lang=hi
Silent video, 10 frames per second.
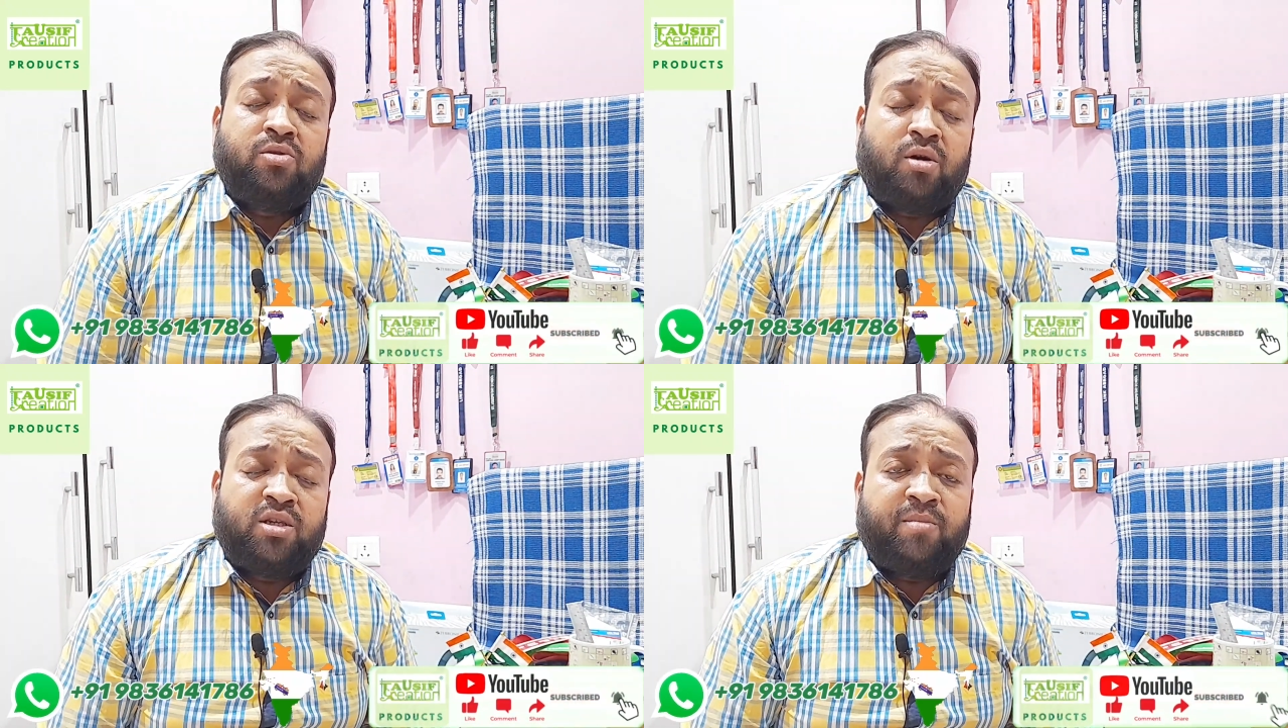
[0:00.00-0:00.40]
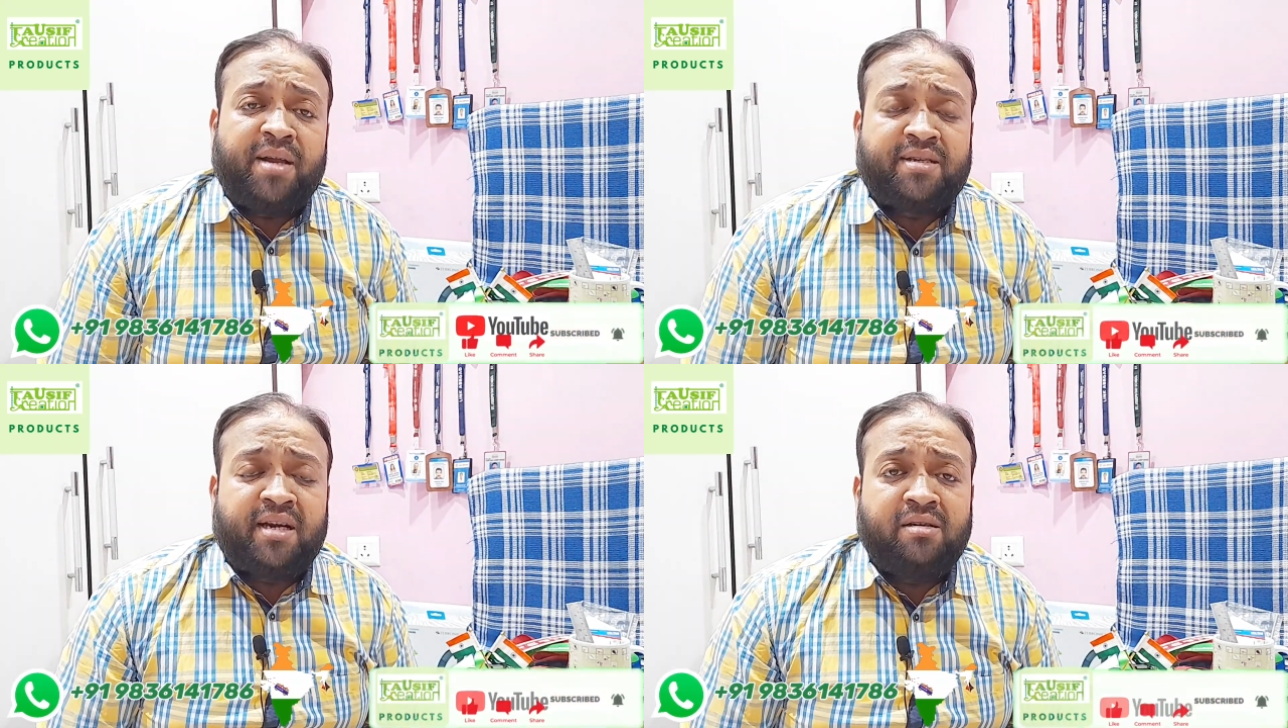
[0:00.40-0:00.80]
टॉसिप
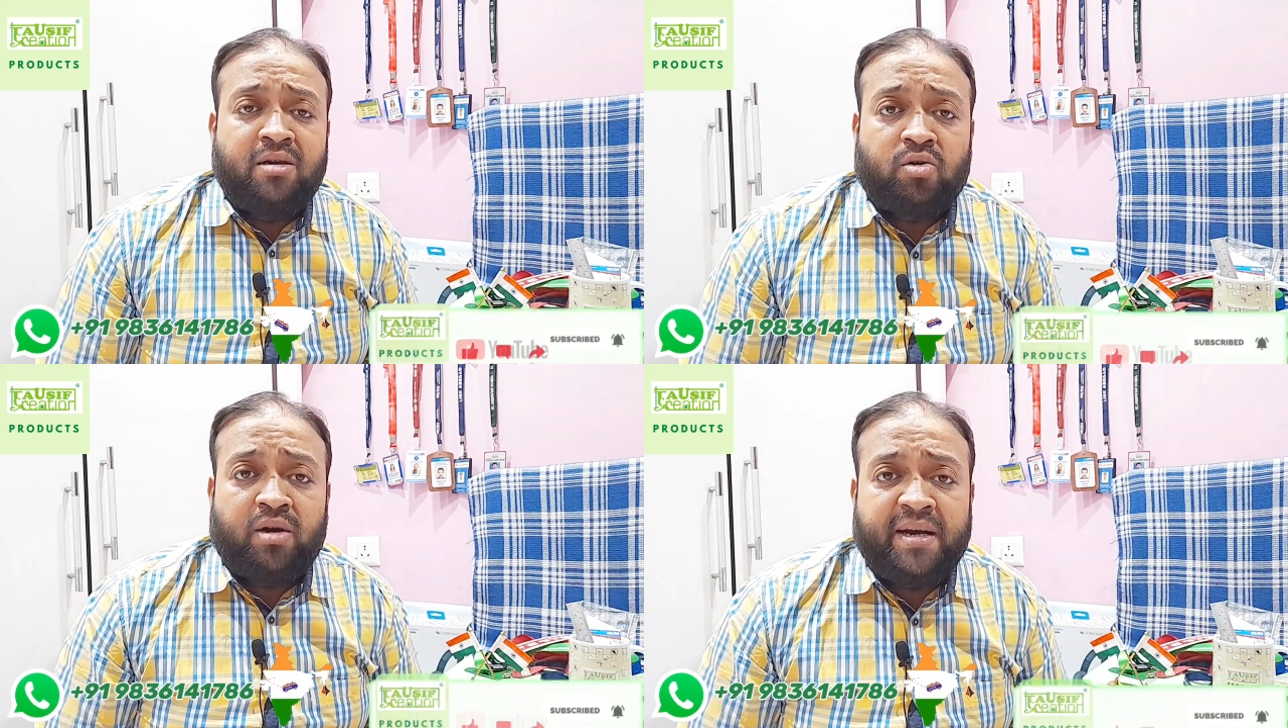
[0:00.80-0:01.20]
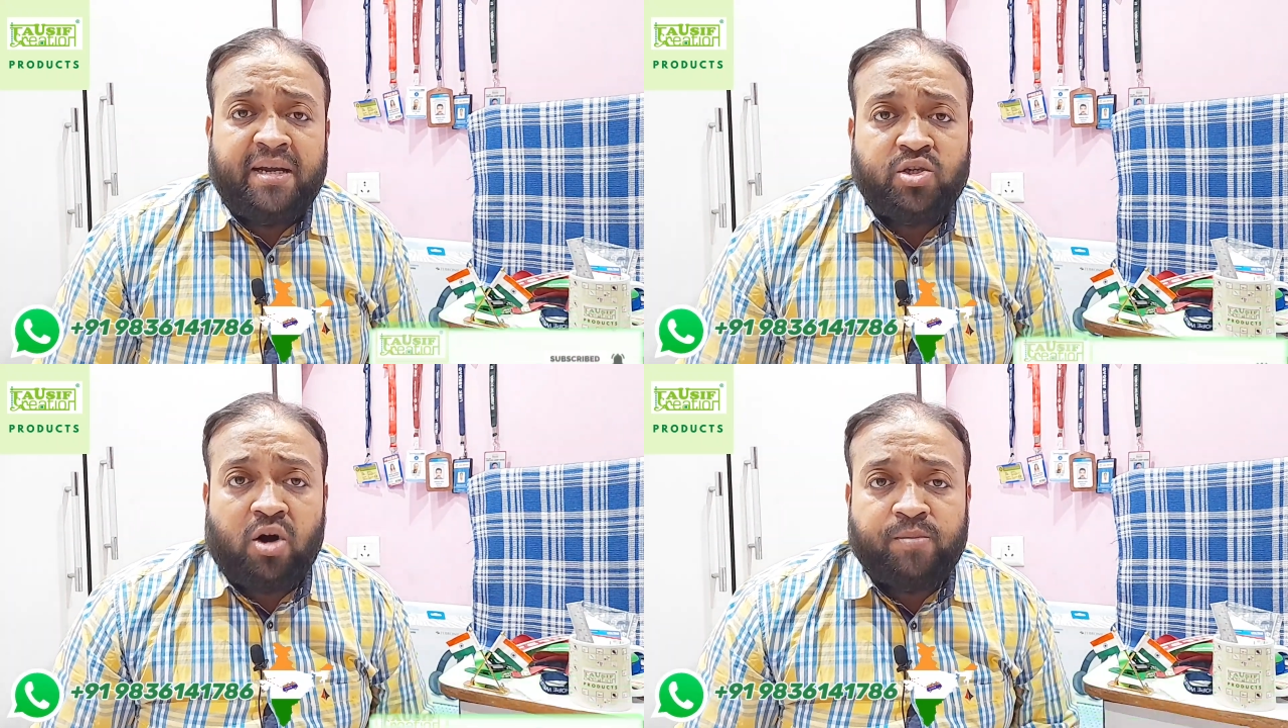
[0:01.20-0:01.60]
क्रिएशन
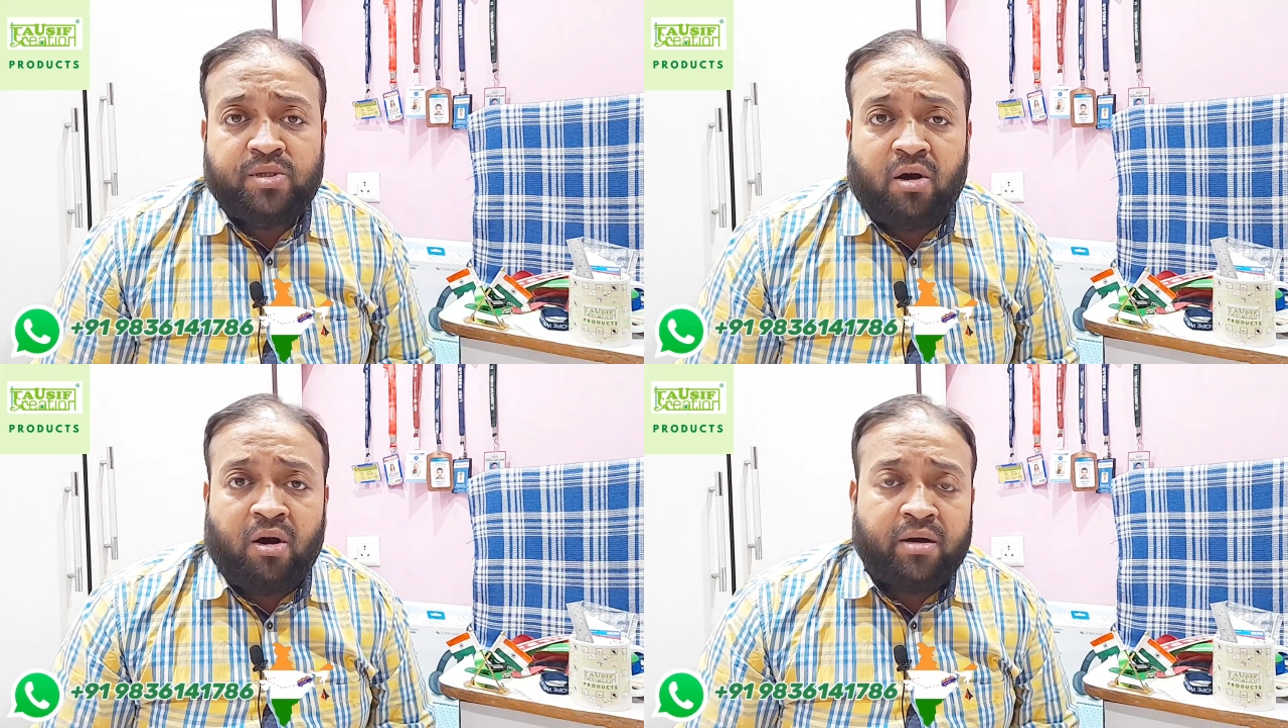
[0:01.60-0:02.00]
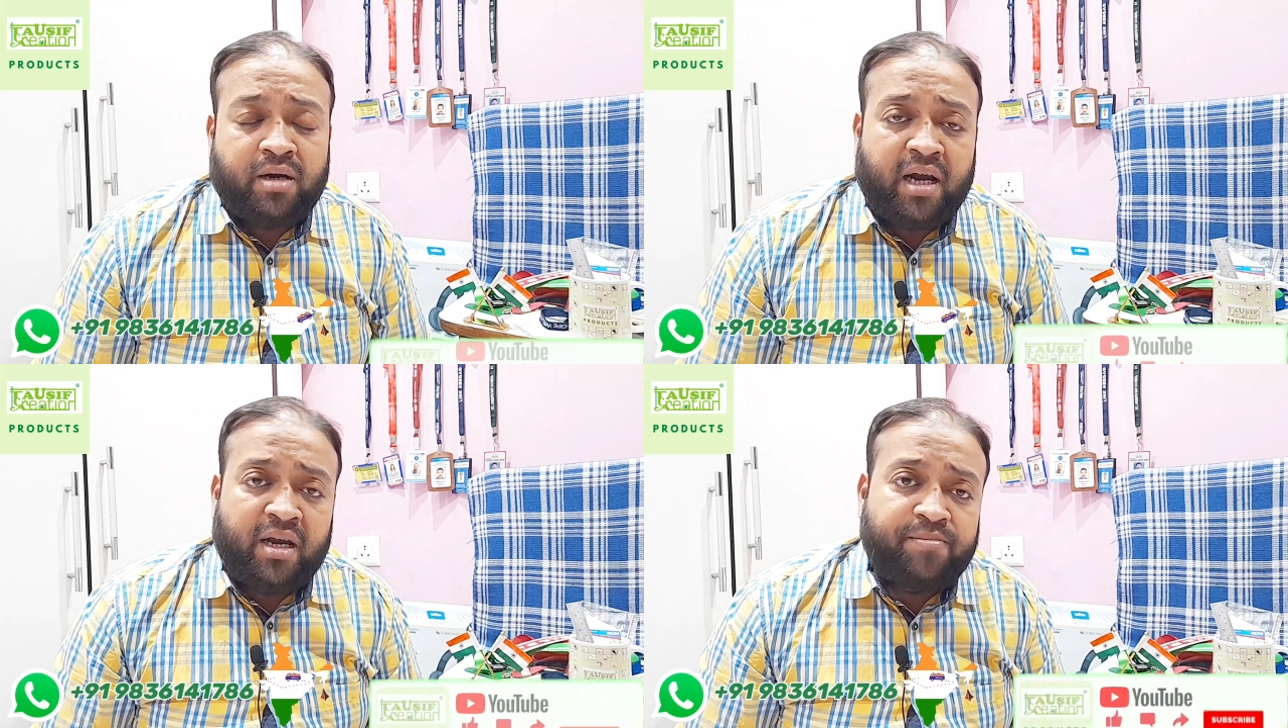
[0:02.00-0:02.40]
क्वालिटी जॉब्स
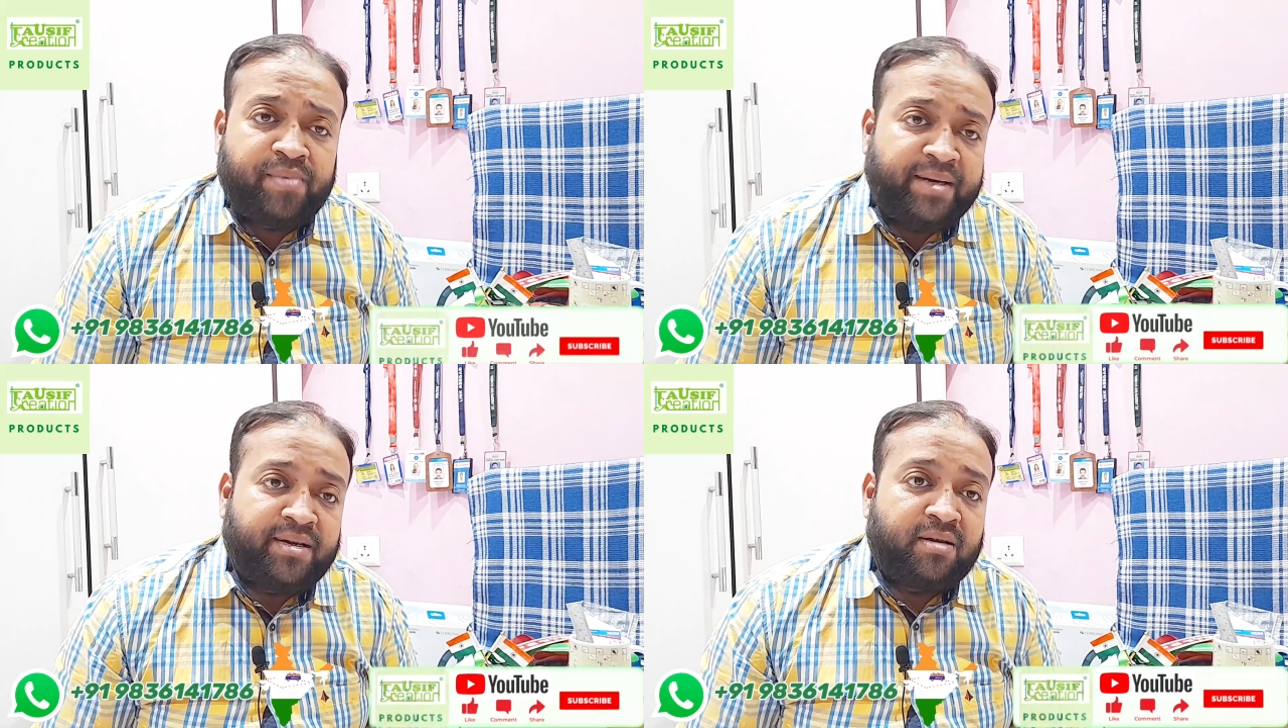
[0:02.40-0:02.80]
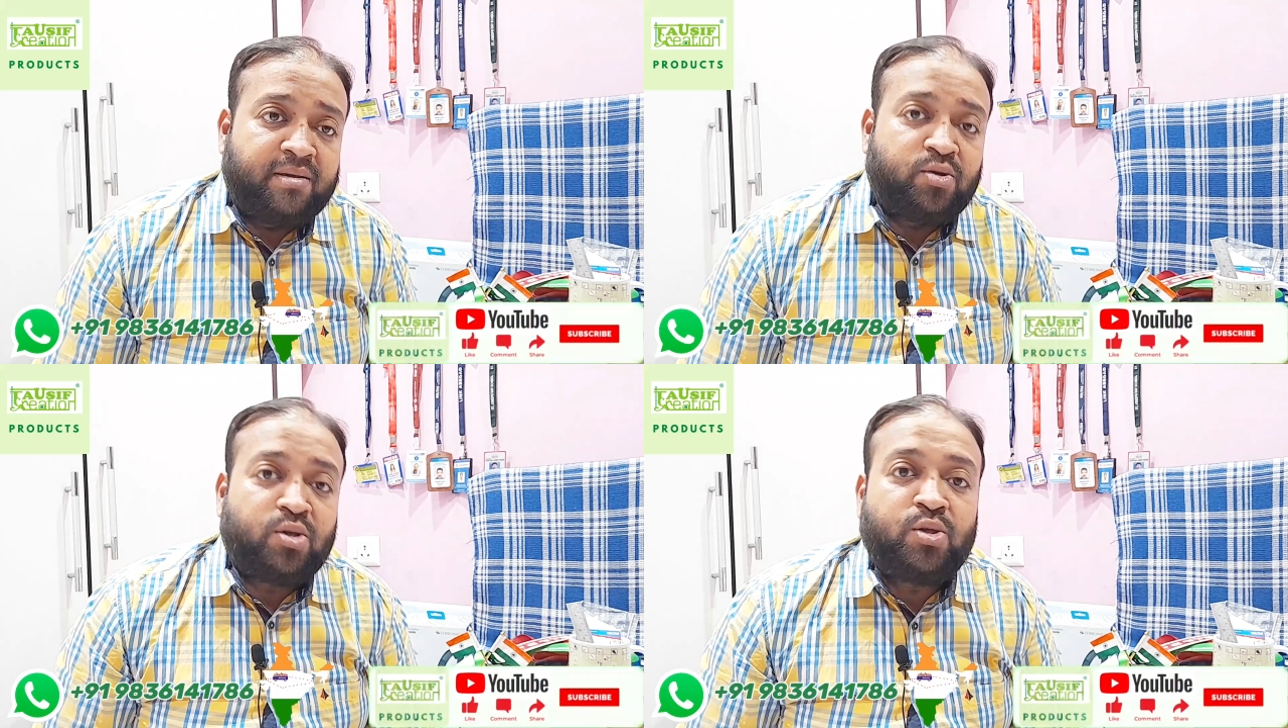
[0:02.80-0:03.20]
और कलर प्रिंटर
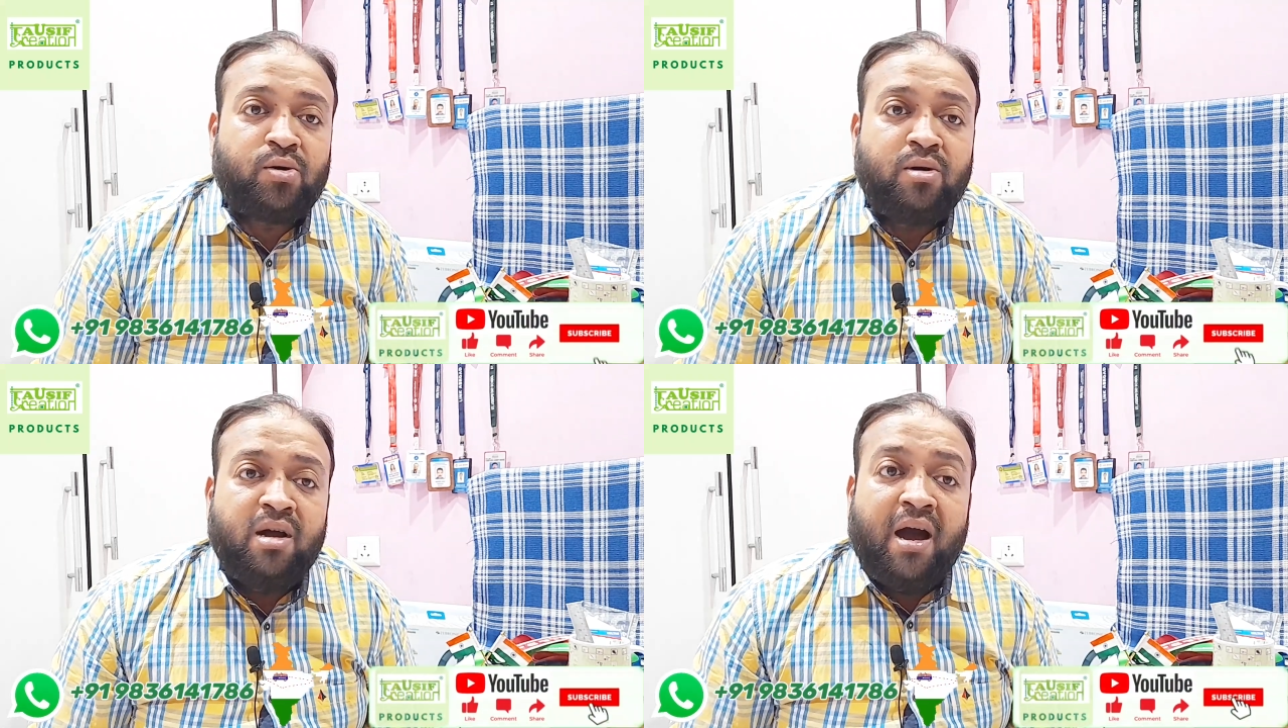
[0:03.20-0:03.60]
दोस्तों